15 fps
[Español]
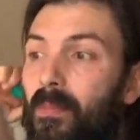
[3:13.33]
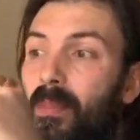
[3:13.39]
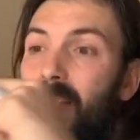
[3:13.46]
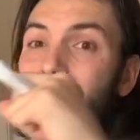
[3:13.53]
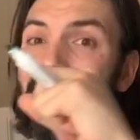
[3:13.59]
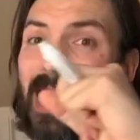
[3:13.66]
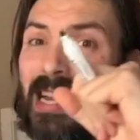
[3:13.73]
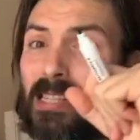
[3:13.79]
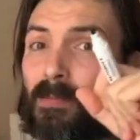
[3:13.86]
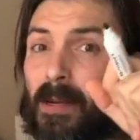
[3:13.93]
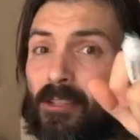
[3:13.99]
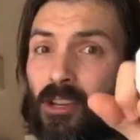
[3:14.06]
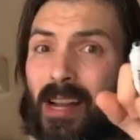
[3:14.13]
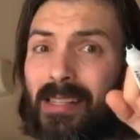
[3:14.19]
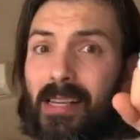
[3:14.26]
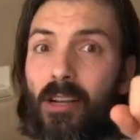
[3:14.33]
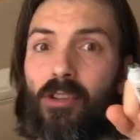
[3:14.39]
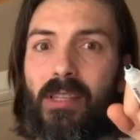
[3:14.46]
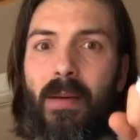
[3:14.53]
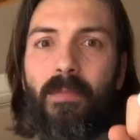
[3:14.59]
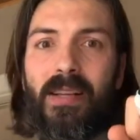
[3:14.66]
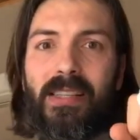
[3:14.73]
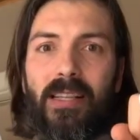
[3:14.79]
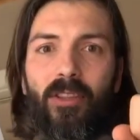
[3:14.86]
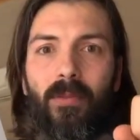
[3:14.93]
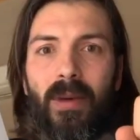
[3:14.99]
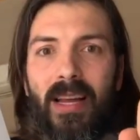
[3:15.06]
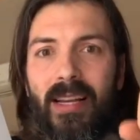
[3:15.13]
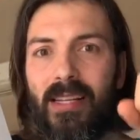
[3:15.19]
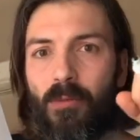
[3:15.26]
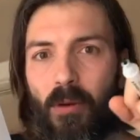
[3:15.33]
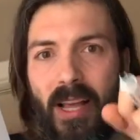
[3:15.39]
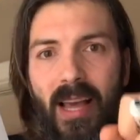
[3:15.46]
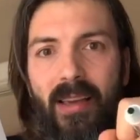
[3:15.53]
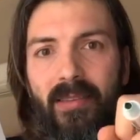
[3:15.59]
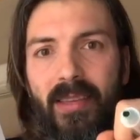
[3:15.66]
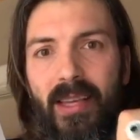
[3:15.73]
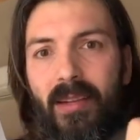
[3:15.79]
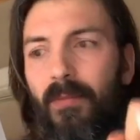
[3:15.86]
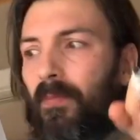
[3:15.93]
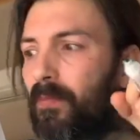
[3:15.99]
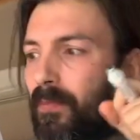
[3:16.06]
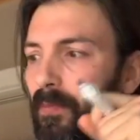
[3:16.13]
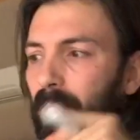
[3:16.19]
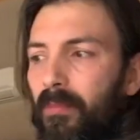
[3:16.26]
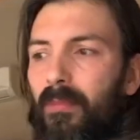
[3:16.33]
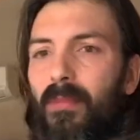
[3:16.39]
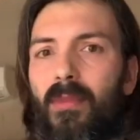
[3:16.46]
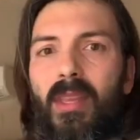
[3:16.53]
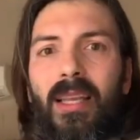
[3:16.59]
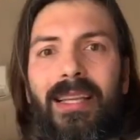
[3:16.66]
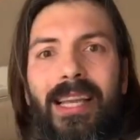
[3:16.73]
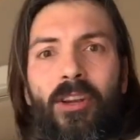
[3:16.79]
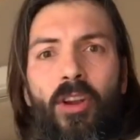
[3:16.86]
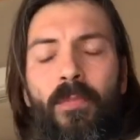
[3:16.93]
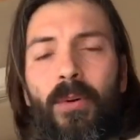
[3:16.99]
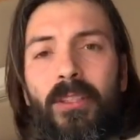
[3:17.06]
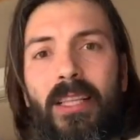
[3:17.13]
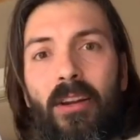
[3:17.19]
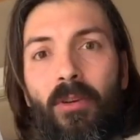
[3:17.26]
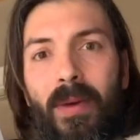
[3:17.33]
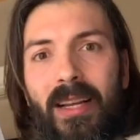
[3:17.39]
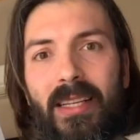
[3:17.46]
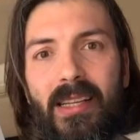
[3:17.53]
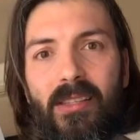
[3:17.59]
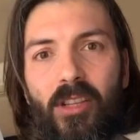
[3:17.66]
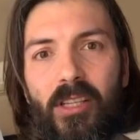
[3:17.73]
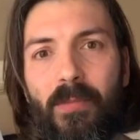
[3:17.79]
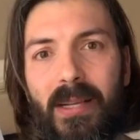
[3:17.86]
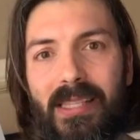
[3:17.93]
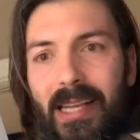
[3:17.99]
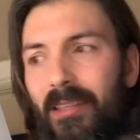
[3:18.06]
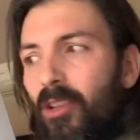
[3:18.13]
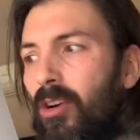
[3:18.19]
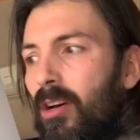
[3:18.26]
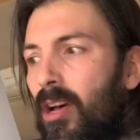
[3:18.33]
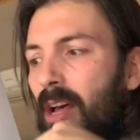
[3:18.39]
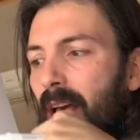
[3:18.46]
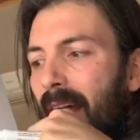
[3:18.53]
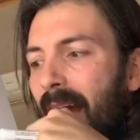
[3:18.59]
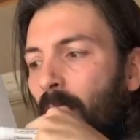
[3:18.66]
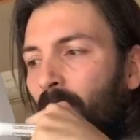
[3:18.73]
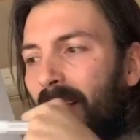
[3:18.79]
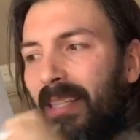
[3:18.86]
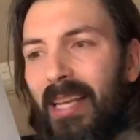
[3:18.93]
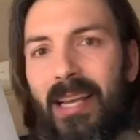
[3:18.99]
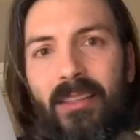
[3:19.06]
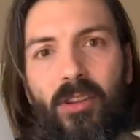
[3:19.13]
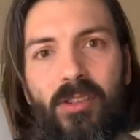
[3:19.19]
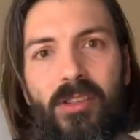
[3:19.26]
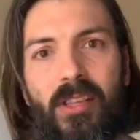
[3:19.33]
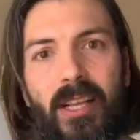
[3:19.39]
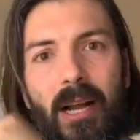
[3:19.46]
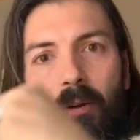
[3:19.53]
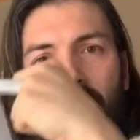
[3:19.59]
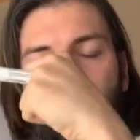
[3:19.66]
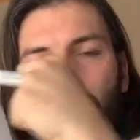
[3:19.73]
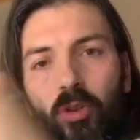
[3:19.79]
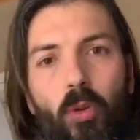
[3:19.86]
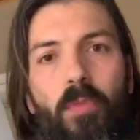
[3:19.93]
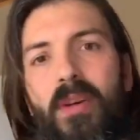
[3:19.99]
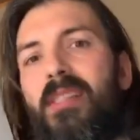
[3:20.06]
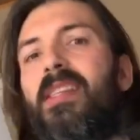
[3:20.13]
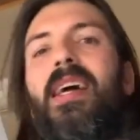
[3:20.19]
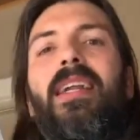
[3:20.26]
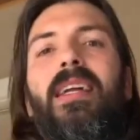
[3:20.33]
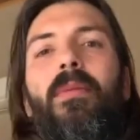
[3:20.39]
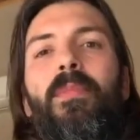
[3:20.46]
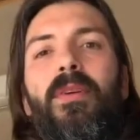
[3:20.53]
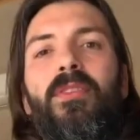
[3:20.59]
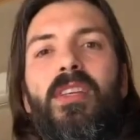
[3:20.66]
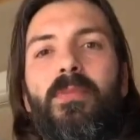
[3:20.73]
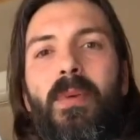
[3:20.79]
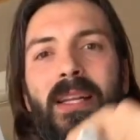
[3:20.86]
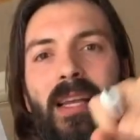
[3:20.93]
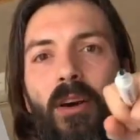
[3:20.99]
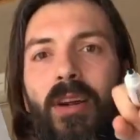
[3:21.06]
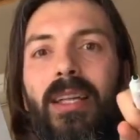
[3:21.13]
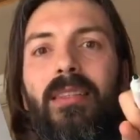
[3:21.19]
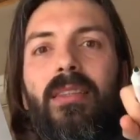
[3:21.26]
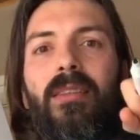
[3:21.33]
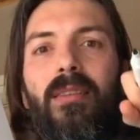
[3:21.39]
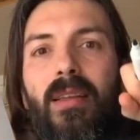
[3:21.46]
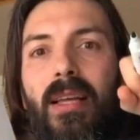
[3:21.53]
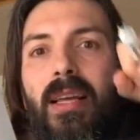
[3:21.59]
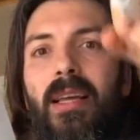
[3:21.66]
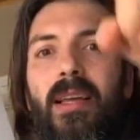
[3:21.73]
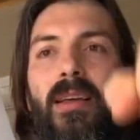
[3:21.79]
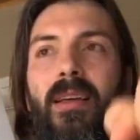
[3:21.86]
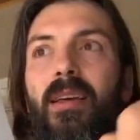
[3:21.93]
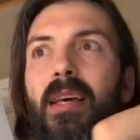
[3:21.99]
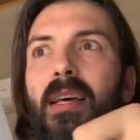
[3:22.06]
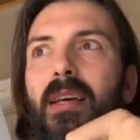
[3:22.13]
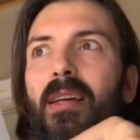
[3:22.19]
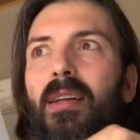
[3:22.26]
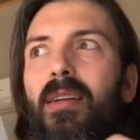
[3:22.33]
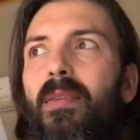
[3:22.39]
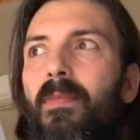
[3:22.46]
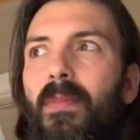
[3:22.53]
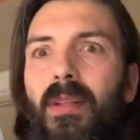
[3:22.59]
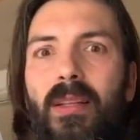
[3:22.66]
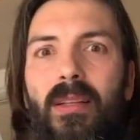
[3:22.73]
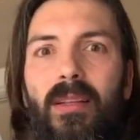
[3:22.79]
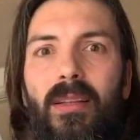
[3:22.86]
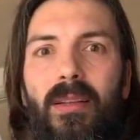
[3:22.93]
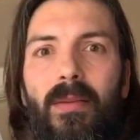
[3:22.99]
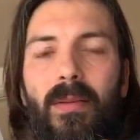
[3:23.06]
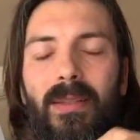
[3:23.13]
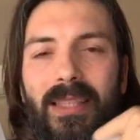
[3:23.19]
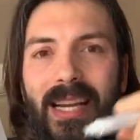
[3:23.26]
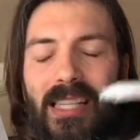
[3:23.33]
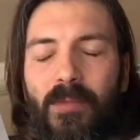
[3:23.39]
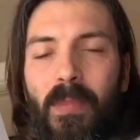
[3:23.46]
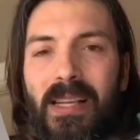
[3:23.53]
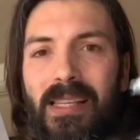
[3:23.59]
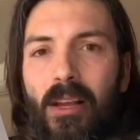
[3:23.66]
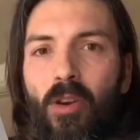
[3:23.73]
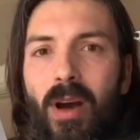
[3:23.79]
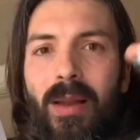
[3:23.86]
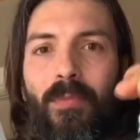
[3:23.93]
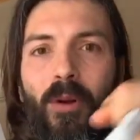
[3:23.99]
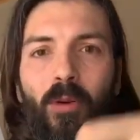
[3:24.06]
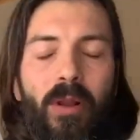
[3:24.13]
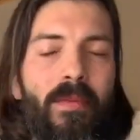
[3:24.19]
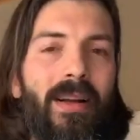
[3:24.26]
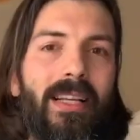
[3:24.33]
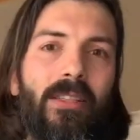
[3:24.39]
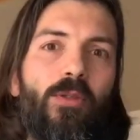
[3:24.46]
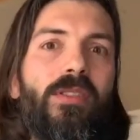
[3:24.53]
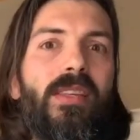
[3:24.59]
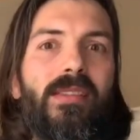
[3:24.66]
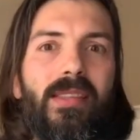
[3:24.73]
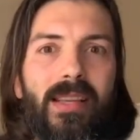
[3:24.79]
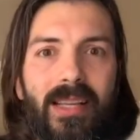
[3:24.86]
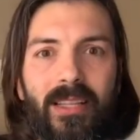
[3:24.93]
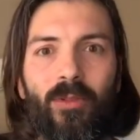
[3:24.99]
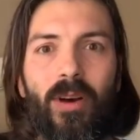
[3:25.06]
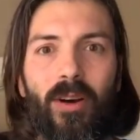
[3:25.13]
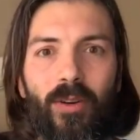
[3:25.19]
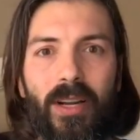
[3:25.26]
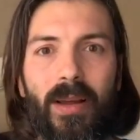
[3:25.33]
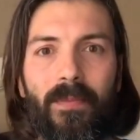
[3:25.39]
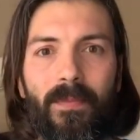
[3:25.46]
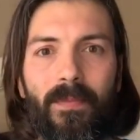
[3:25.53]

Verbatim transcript: Y a las personas que lo están pasando mal, les voy a decir que no importa lo mal que estés pasando, aunque te hayan diagnosticado eso, tú puedes quedar campeón de España. Ahora, eh, traspásalo al problema que tú estés teniendo ahora.